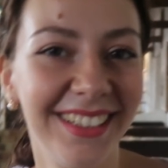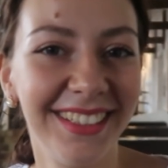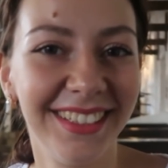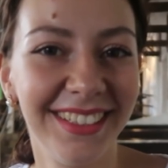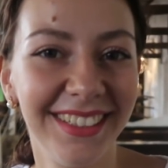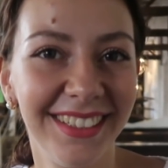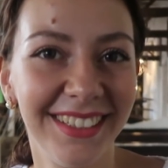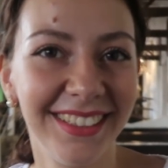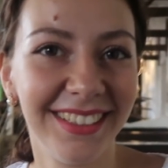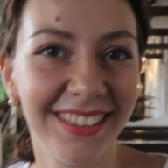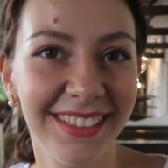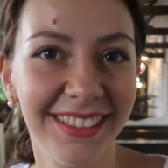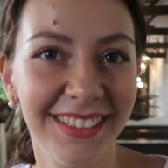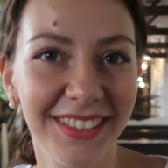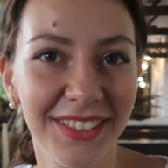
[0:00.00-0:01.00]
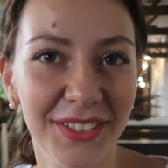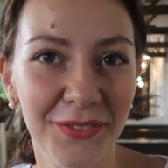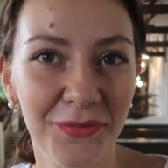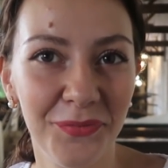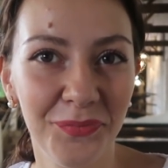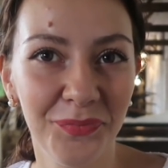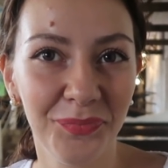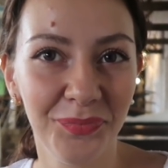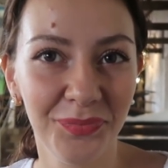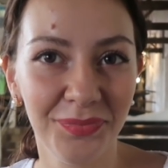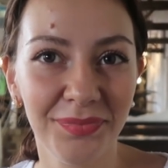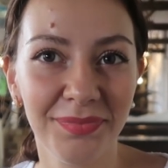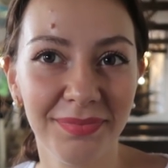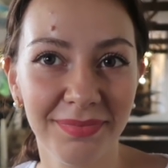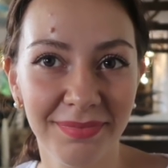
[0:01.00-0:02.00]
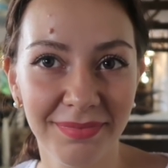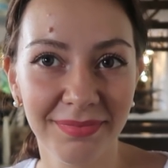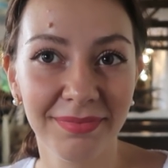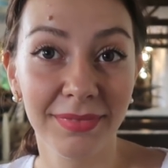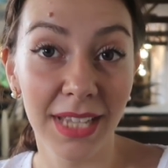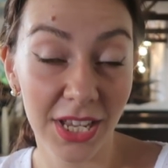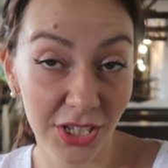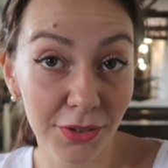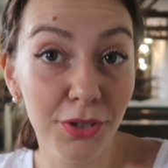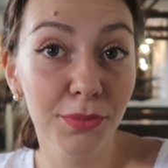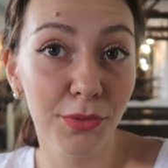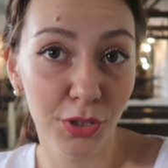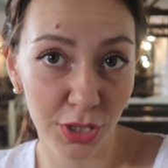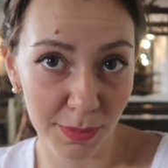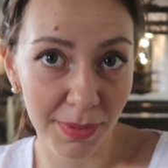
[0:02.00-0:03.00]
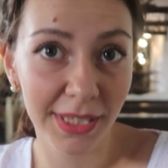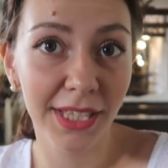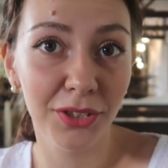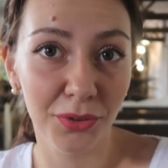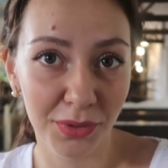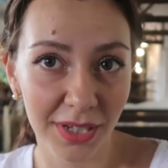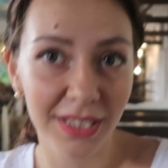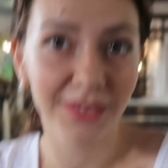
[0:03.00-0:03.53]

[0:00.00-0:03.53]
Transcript: раз были по поводу свадьбы тут. Помнишь, мы рушники искали,